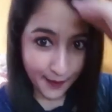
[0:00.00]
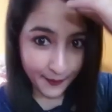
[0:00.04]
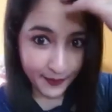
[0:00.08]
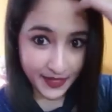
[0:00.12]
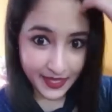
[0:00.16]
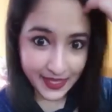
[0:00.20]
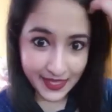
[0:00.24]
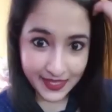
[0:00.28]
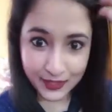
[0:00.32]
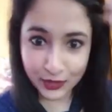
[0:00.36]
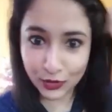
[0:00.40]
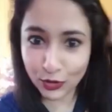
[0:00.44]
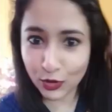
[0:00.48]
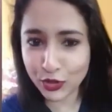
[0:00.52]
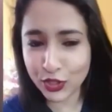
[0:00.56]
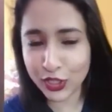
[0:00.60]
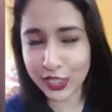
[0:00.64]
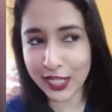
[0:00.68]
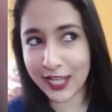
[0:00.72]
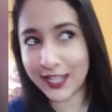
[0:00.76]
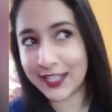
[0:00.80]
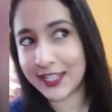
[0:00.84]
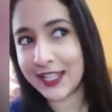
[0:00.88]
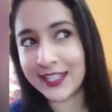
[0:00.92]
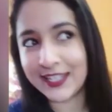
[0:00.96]
আমি তো
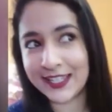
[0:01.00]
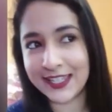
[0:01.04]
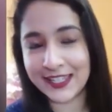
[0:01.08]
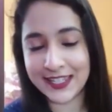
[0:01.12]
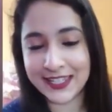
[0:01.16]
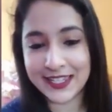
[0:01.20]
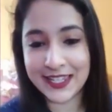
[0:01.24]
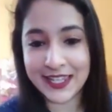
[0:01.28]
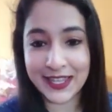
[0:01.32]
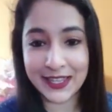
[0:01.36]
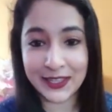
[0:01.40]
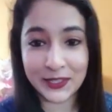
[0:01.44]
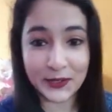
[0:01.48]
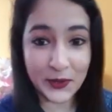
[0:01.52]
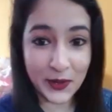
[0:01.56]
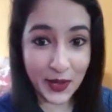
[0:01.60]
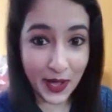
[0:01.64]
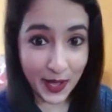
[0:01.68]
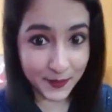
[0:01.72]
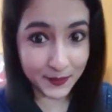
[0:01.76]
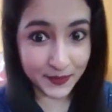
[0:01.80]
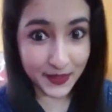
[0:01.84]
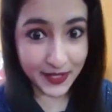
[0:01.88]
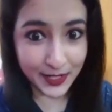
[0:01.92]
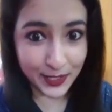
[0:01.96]
সেজেছি তো
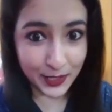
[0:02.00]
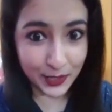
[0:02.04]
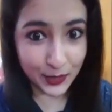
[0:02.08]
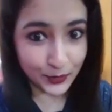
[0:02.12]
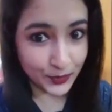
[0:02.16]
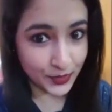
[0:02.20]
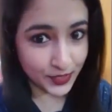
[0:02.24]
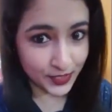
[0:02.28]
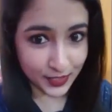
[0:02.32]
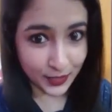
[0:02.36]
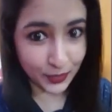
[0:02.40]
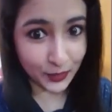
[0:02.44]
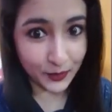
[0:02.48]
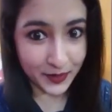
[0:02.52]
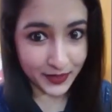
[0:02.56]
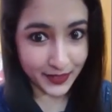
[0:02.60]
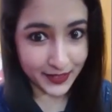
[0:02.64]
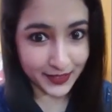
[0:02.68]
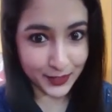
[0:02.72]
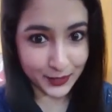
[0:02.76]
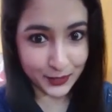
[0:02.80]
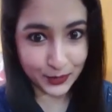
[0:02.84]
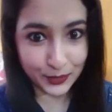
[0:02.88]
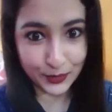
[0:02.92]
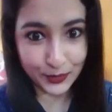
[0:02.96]
আমার লুকসটা
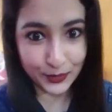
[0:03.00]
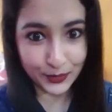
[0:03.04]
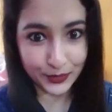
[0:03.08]
তোমাদের একটু